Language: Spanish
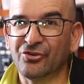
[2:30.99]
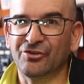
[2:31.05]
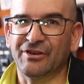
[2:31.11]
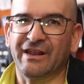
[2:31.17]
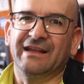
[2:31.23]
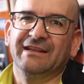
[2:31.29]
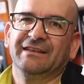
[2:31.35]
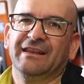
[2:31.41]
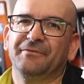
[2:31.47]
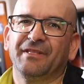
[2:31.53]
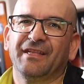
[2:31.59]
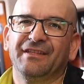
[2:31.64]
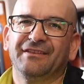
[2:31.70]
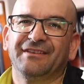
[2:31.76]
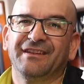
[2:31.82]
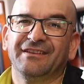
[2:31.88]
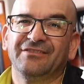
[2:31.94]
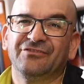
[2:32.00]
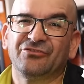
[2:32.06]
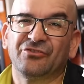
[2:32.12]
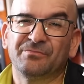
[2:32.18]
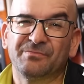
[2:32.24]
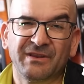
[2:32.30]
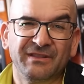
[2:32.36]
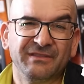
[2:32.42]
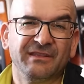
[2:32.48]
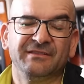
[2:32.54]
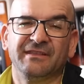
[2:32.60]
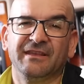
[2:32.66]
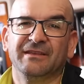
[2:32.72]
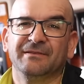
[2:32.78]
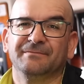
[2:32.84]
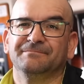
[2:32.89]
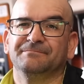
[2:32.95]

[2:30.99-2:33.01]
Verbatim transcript: hora. La verdad es que es sorprendente.